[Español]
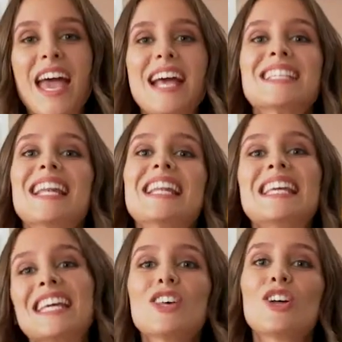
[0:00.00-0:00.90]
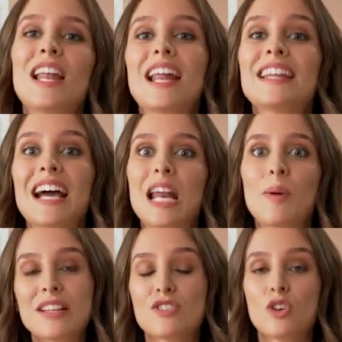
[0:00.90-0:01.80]
Es el líquido de la lata de
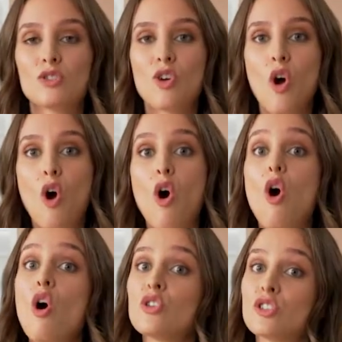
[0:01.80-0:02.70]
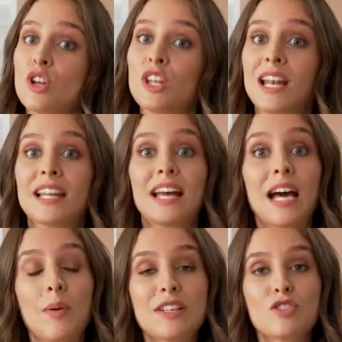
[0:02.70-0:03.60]
garbanzos o si no tienen lata de
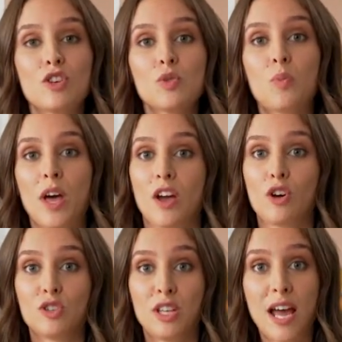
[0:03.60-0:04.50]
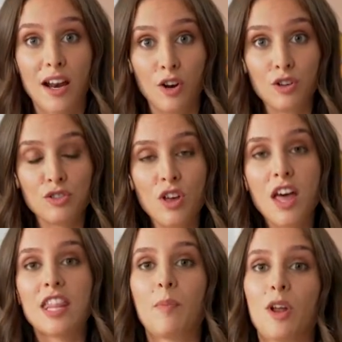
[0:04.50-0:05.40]
garbanzos pueden cocinarlos,
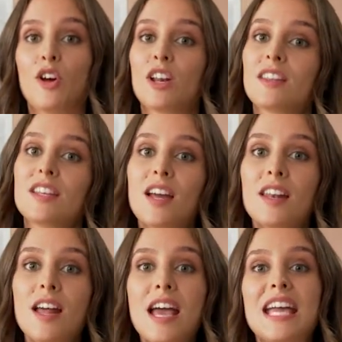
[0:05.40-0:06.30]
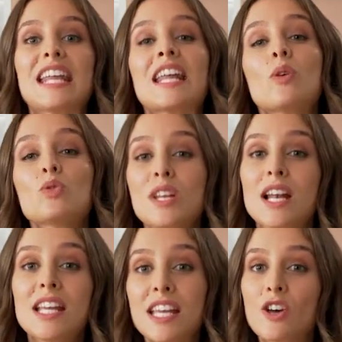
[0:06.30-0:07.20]
después los retiran y reducen
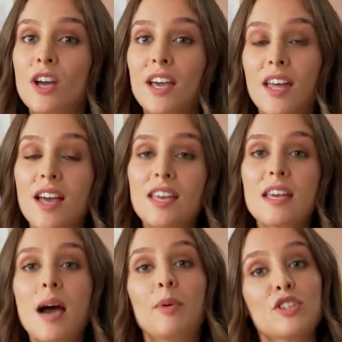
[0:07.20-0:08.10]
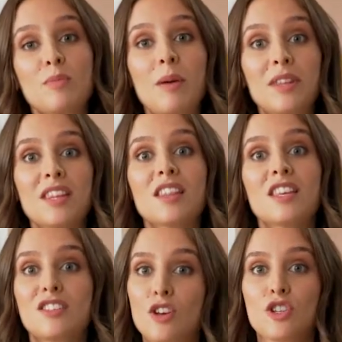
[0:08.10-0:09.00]
el líquido que queda ahí aproximadamente
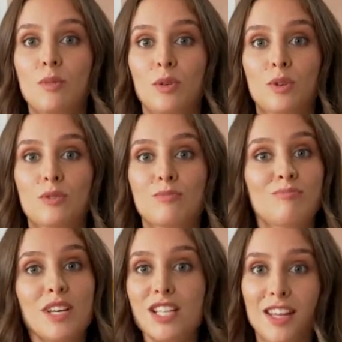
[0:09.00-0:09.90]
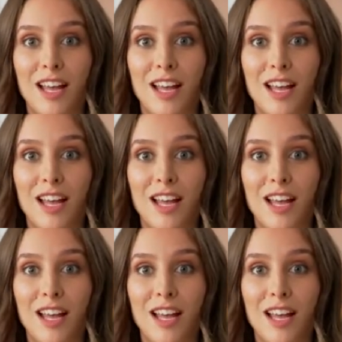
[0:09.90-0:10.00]
18 minutos. Y ya